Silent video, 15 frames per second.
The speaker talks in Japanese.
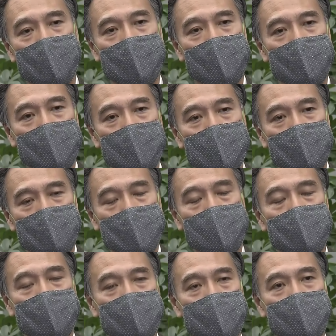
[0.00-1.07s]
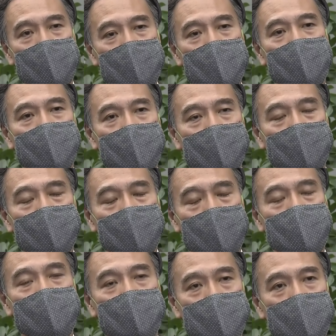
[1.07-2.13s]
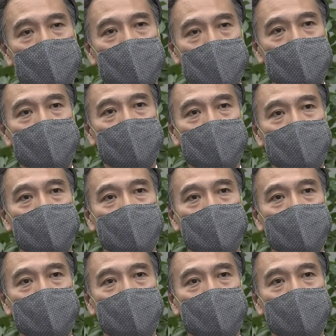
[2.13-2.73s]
えー、明確にしていきたいというふうに思っています。